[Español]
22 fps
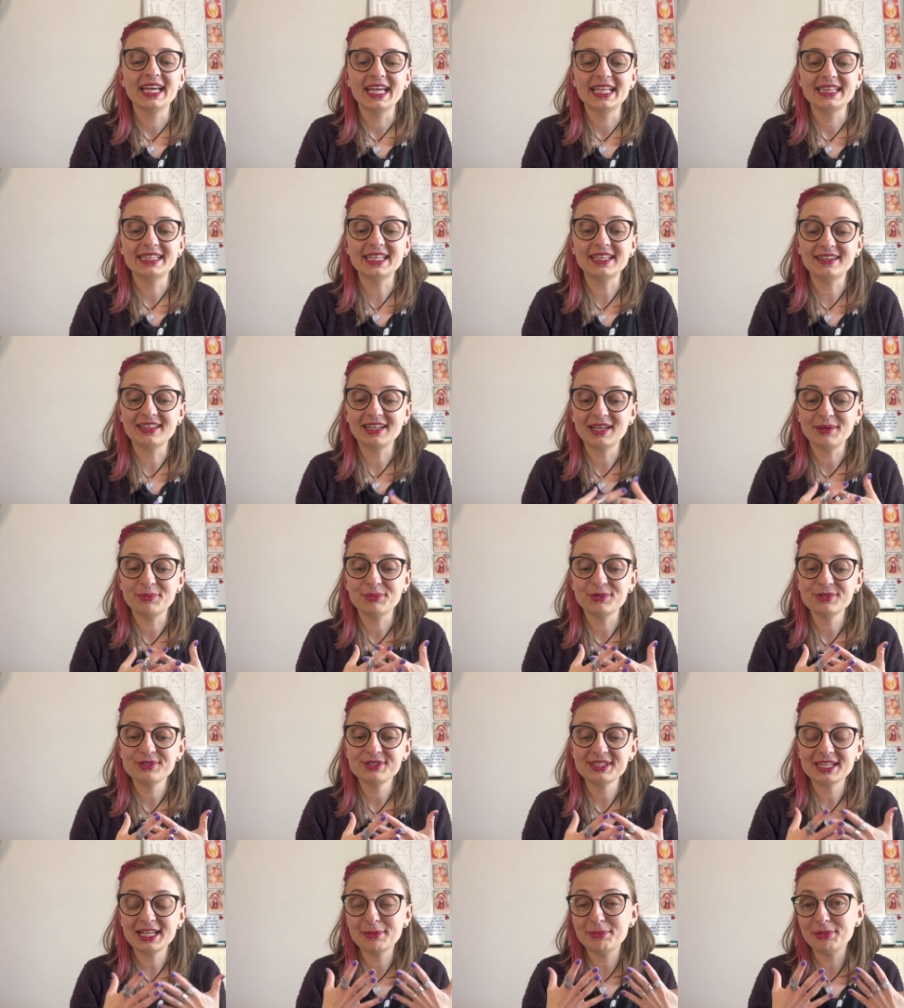tendremos
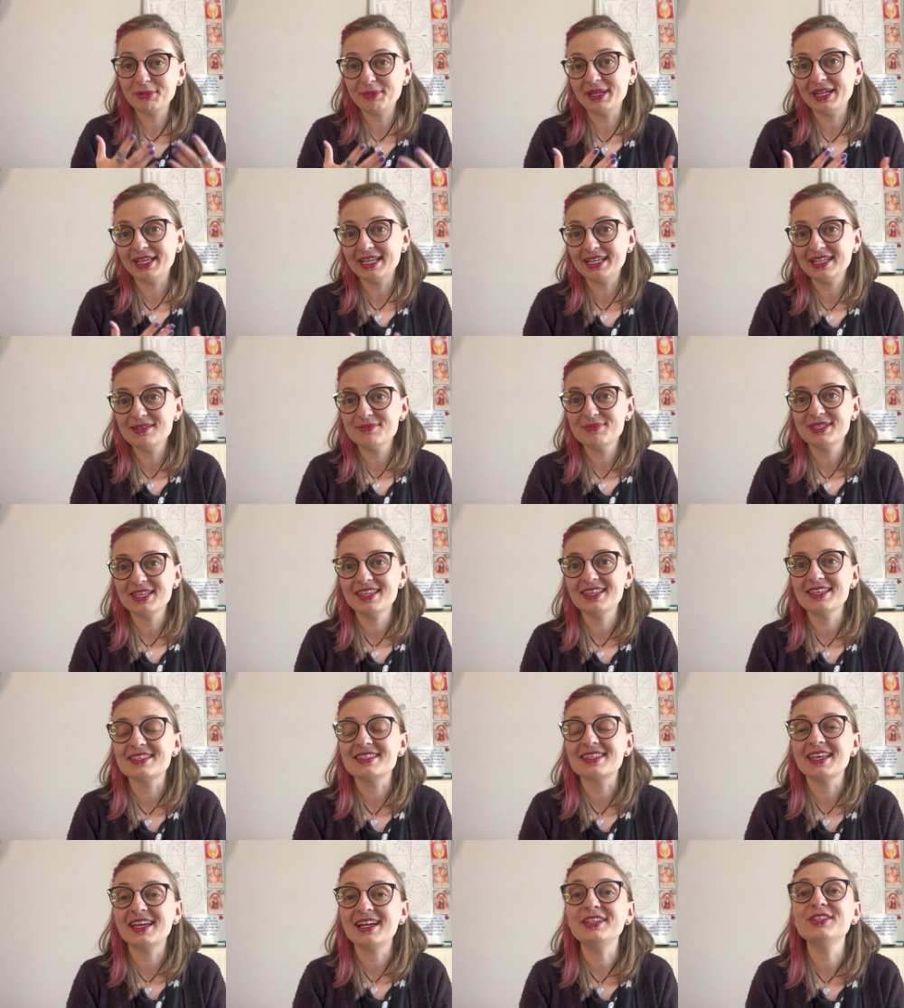el primer eclipse de
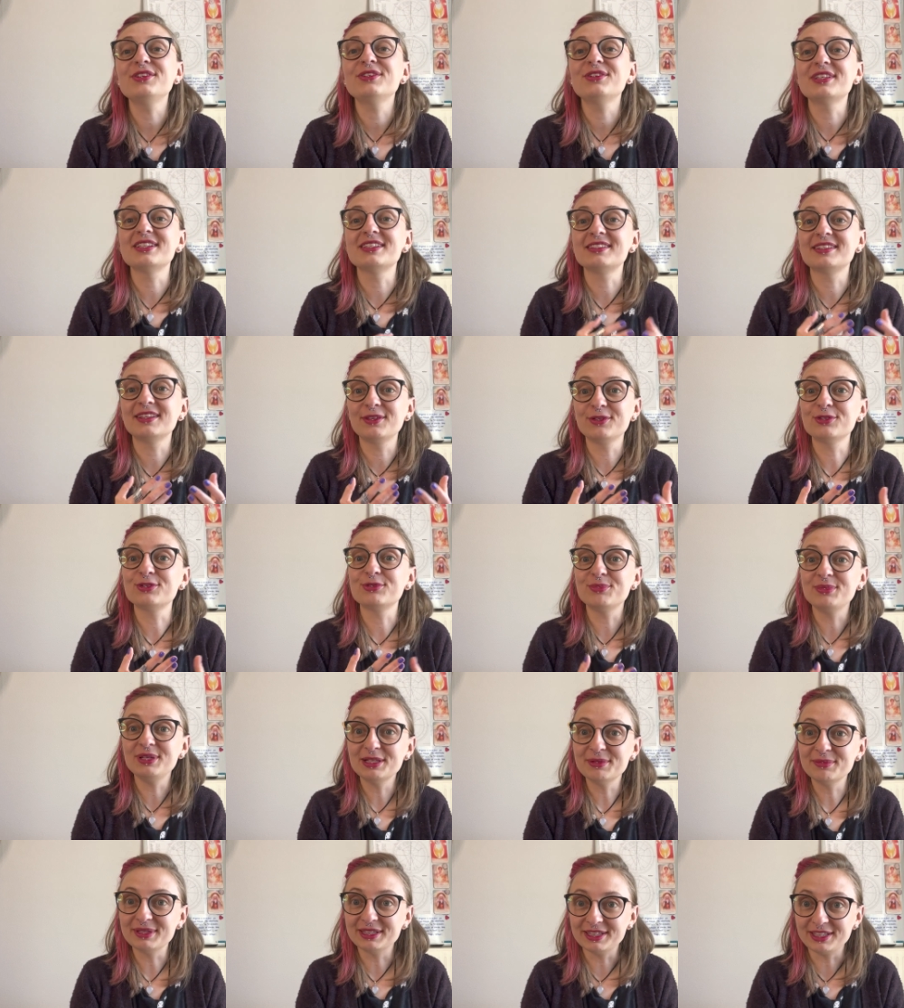este año, de este
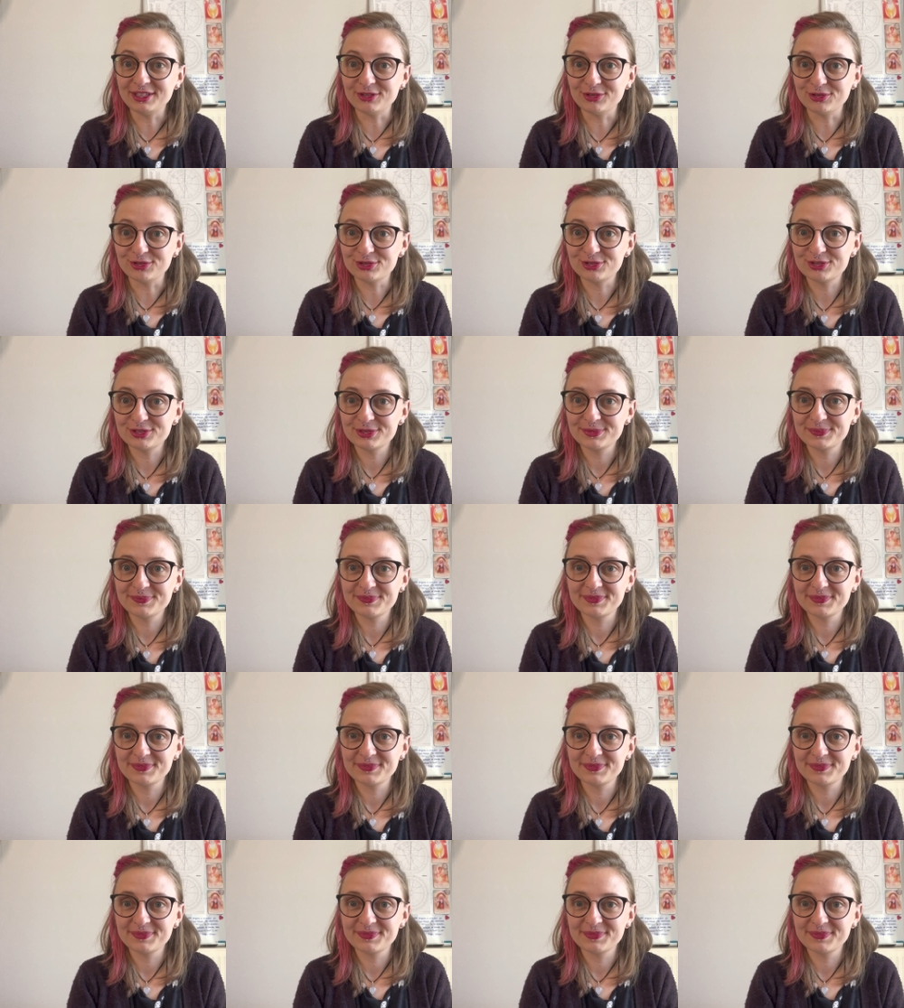2022.